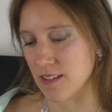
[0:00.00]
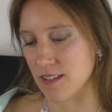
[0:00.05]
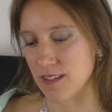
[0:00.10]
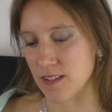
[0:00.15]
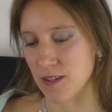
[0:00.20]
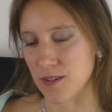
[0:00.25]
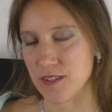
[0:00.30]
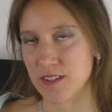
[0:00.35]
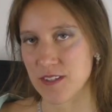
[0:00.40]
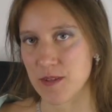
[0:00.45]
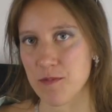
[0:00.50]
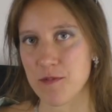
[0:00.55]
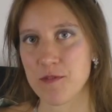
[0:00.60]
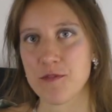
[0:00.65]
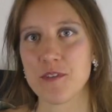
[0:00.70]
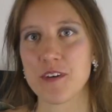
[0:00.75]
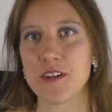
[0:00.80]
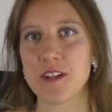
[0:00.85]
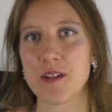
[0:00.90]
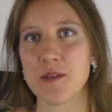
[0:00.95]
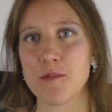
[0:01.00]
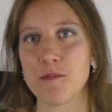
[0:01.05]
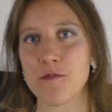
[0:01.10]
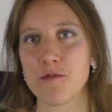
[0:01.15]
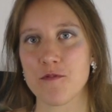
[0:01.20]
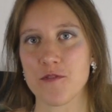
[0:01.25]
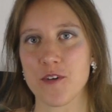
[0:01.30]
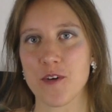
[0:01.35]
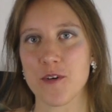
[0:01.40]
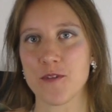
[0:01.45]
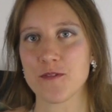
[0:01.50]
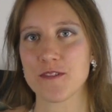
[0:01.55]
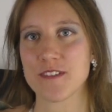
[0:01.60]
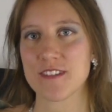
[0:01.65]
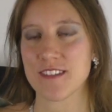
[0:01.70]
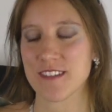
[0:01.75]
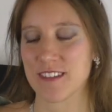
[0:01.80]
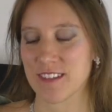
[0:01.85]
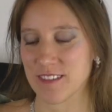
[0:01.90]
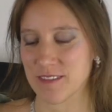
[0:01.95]
ist aus dem Film
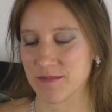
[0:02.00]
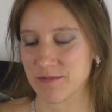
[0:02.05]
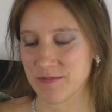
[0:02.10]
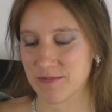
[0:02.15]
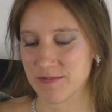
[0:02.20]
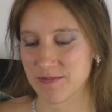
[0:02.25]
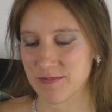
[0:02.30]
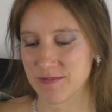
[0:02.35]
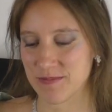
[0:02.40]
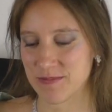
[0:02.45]
Frozen.